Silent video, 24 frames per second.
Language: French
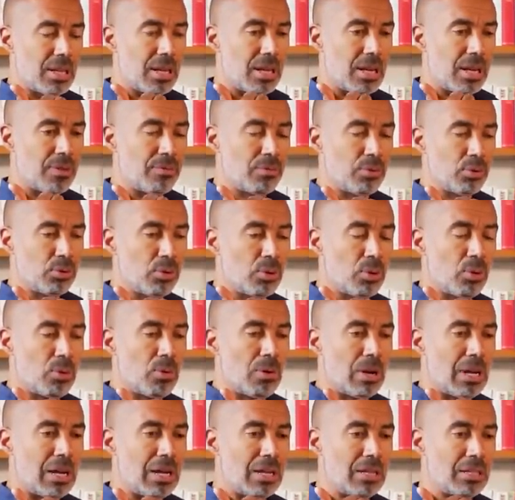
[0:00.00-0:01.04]
à vos
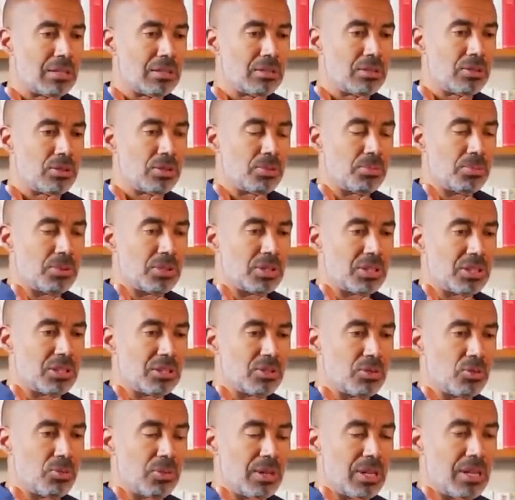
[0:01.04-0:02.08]
droits
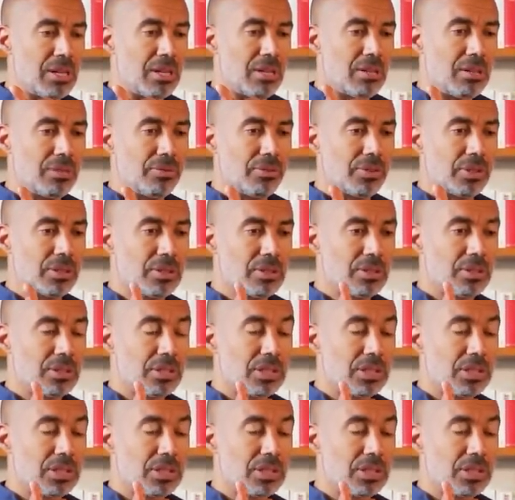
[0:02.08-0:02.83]
d'homosexuels en France,